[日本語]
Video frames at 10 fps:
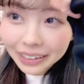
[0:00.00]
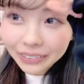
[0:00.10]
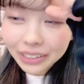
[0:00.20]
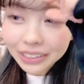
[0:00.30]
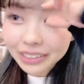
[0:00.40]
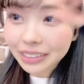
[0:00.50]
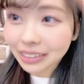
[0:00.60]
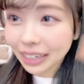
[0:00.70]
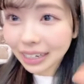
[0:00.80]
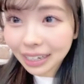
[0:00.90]

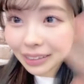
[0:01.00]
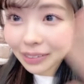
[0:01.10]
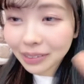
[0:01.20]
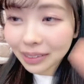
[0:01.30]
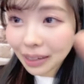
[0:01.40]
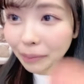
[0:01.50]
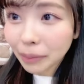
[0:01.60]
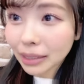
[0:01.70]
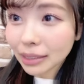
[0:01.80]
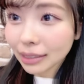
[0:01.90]
ミルクありがとうござい
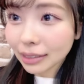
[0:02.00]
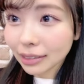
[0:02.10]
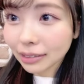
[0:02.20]
ます